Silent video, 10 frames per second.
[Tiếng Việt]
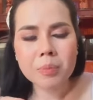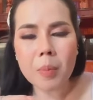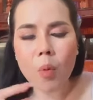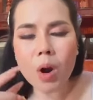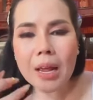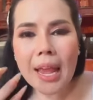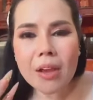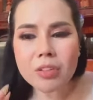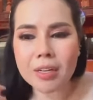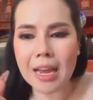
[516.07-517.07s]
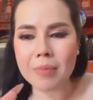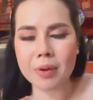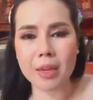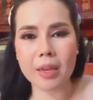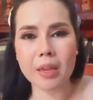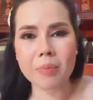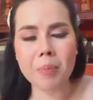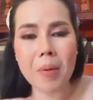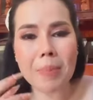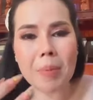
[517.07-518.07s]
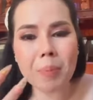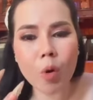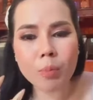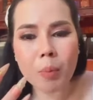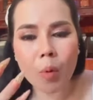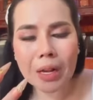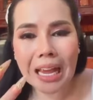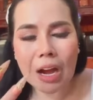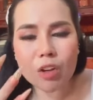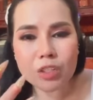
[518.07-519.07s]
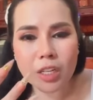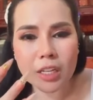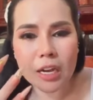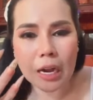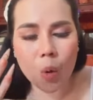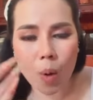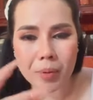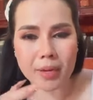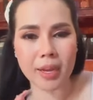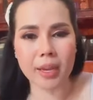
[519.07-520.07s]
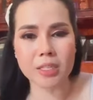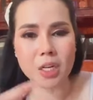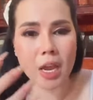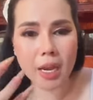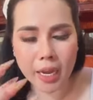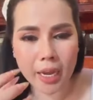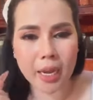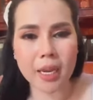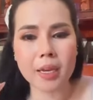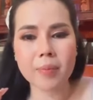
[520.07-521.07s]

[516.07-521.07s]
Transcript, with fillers: và buôn cái anh vậy đam kì và bẹp và buôn và buôn cái anh vậy à khó bị kì chứ ấy kì